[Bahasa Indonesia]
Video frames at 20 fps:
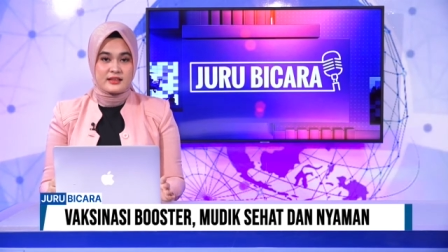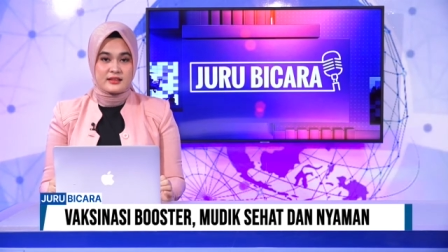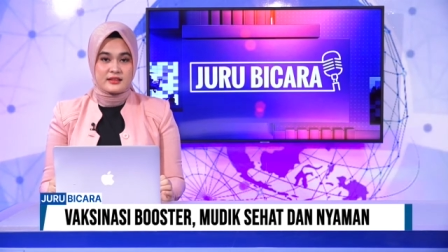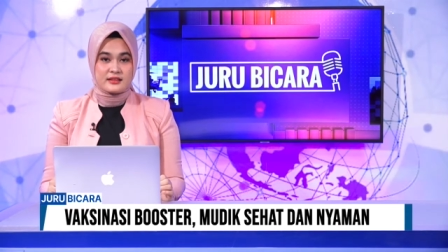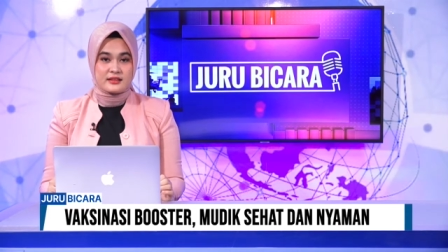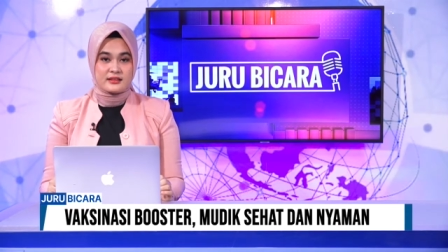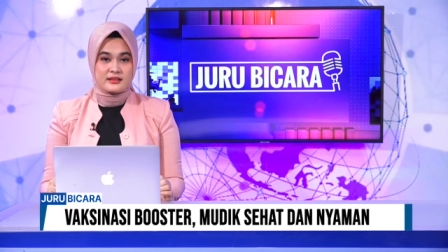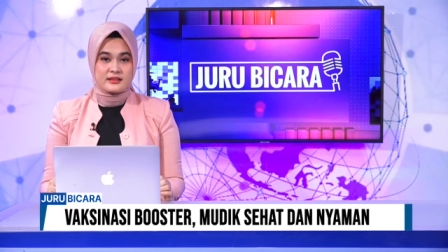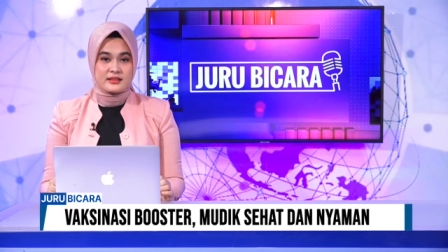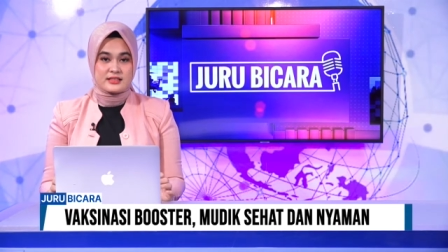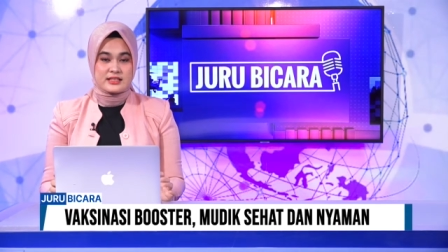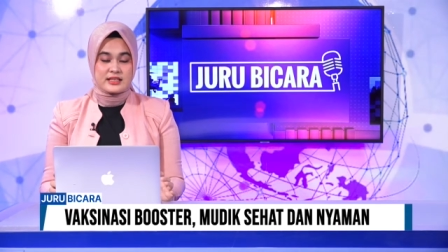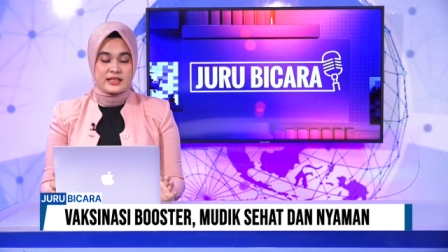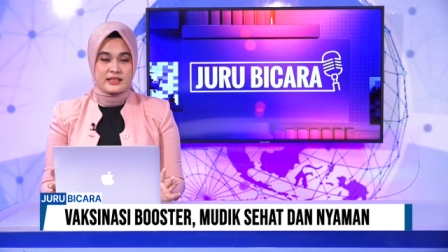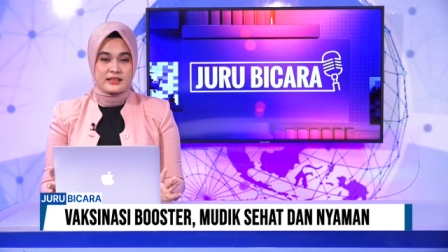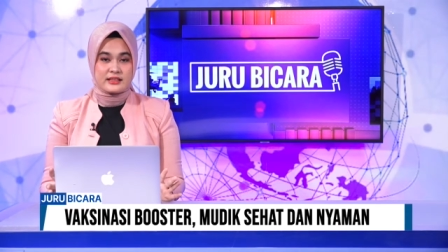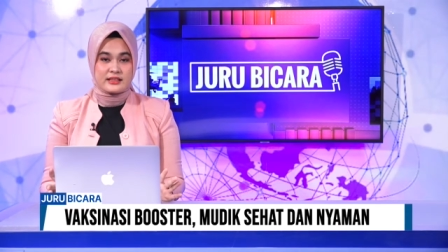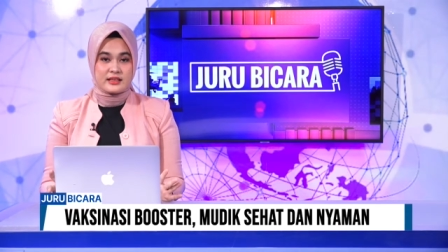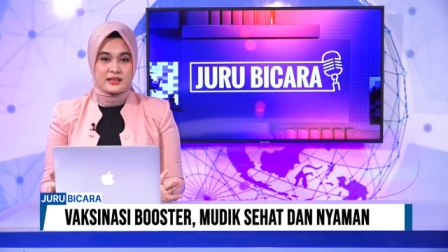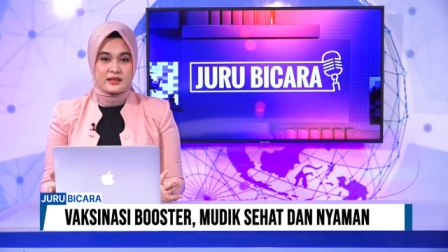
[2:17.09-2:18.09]
uh,
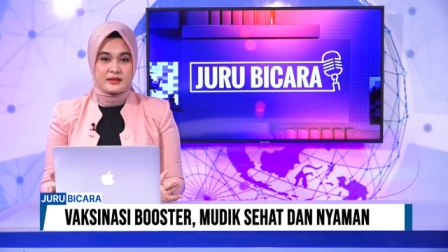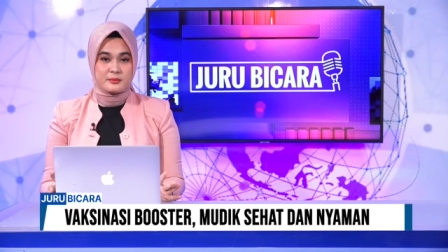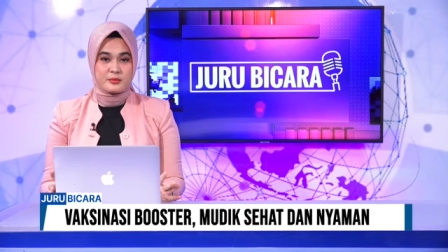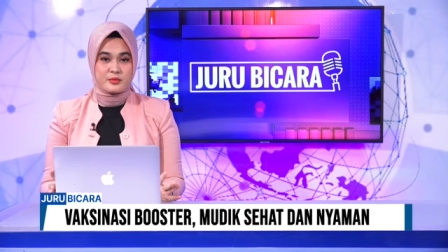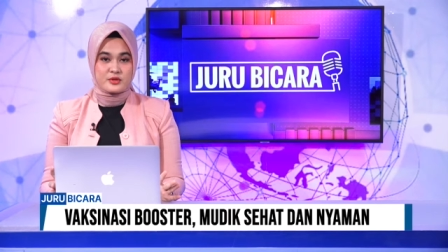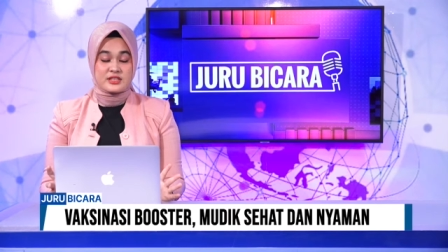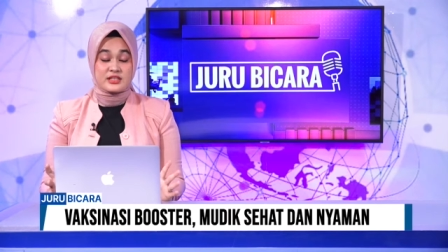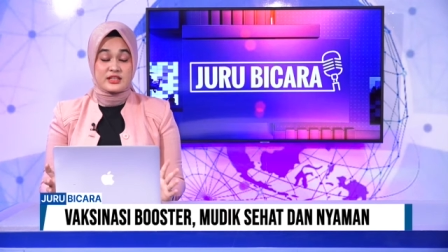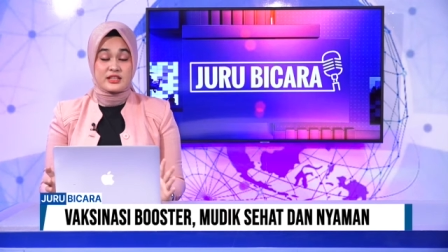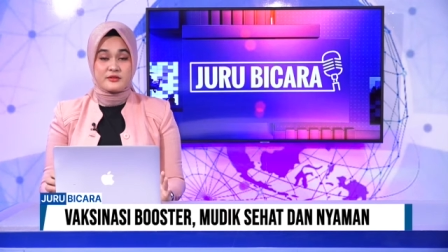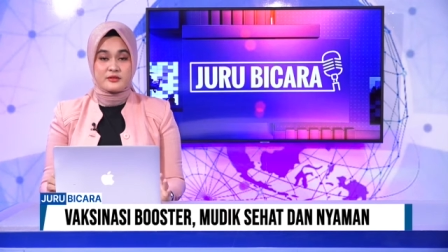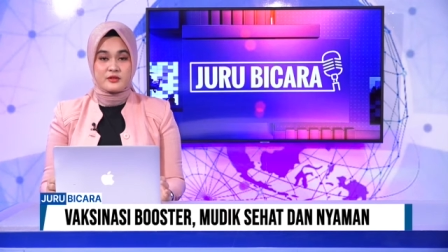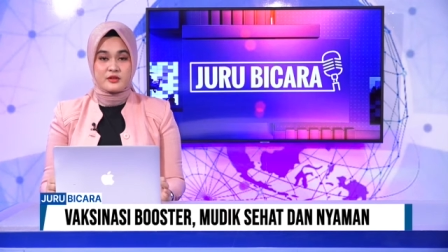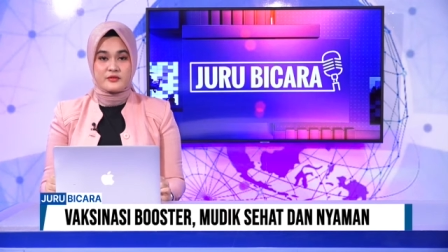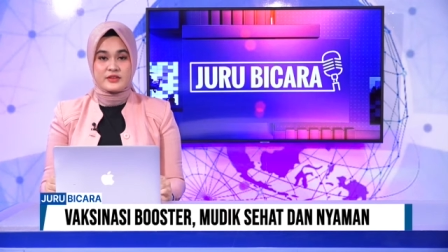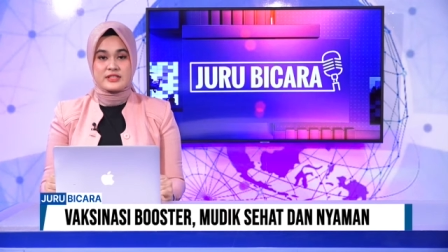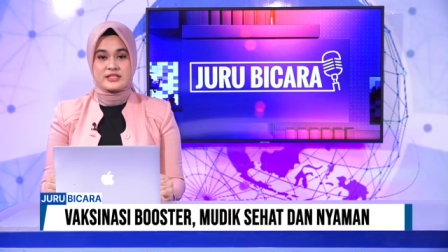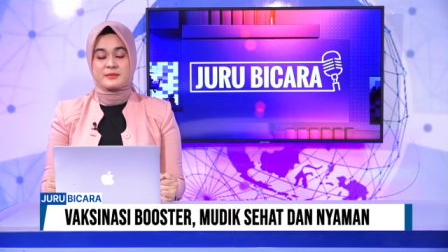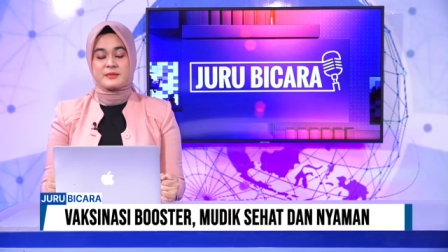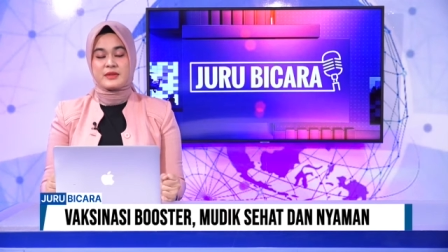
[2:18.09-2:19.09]
terjangkitnya positif
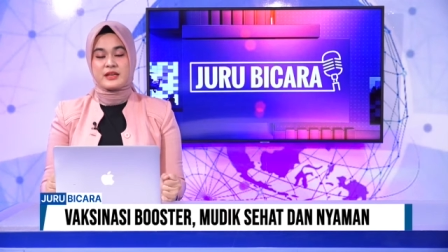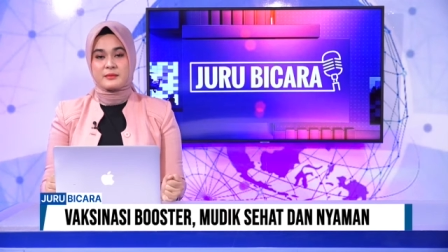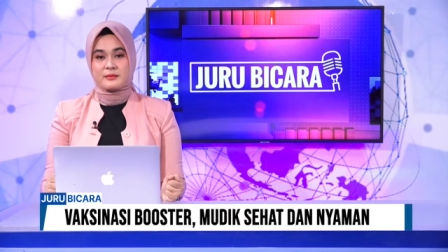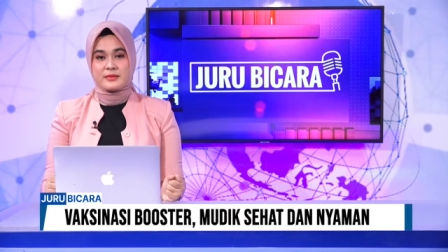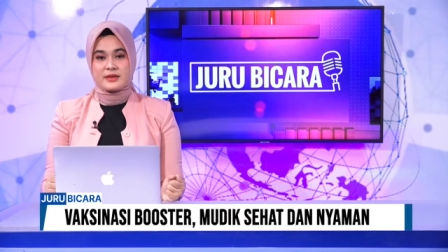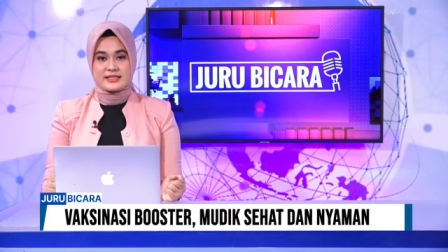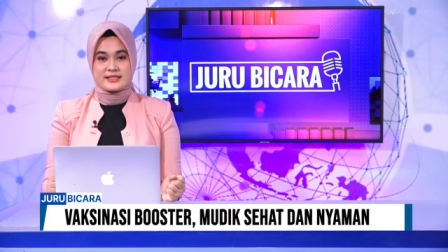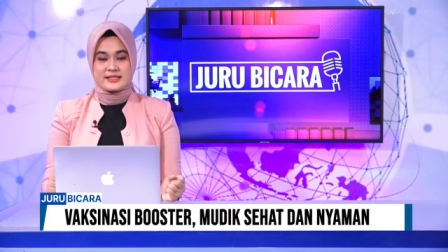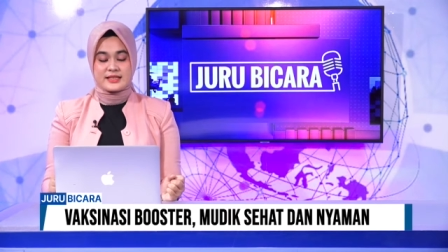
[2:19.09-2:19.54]
COVID-19.